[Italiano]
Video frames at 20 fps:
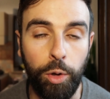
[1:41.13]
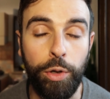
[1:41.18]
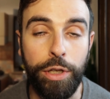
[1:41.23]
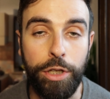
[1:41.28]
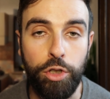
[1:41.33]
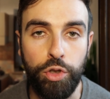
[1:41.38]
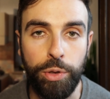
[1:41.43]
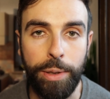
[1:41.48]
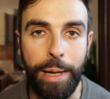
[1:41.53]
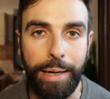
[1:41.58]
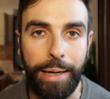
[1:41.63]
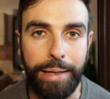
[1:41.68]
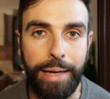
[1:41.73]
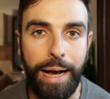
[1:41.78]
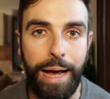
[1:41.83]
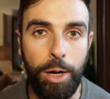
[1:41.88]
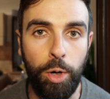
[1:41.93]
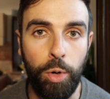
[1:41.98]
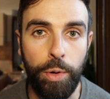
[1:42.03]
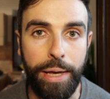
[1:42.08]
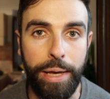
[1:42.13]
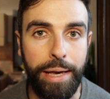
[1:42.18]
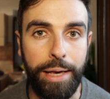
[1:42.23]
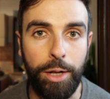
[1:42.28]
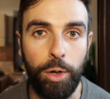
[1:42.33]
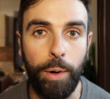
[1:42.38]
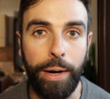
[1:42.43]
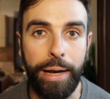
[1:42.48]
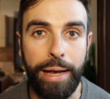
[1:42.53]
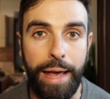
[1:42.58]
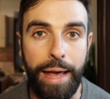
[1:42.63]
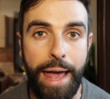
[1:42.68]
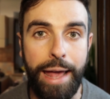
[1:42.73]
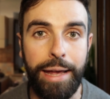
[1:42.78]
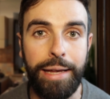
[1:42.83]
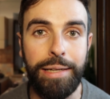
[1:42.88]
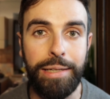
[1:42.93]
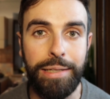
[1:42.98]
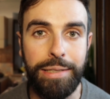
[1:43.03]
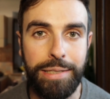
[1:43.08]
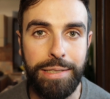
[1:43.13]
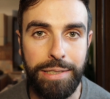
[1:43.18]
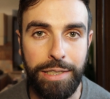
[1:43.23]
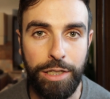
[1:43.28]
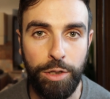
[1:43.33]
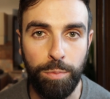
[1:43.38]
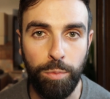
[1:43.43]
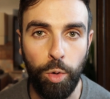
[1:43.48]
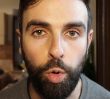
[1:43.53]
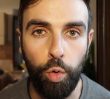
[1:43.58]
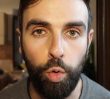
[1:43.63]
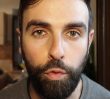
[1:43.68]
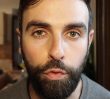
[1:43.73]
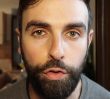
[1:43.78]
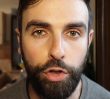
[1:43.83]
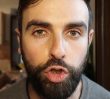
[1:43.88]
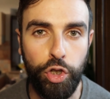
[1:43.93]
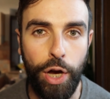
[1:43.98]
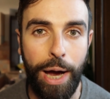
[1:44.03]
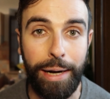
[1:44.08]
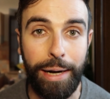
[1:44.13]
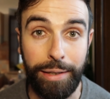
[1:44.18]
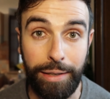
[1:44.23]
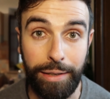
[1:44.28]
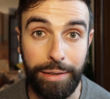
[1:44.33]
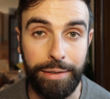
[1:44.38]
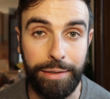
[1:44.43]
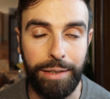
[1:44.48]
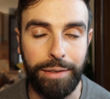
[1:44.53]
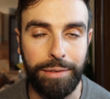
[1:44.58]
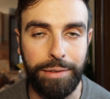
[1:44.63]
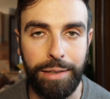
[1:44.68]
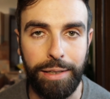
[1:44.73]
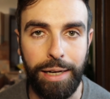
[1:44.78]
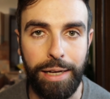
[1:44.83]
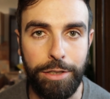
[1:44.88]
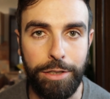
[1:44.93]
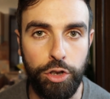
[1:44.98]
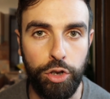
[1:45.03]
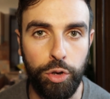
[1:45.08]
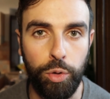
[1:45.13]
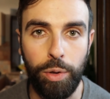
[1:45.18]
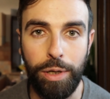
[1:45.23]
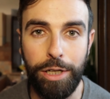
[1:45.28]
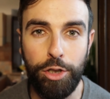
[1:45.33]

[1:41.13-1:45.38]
origine al gallo nero che è il simbolo ufficiale del Chianti classico.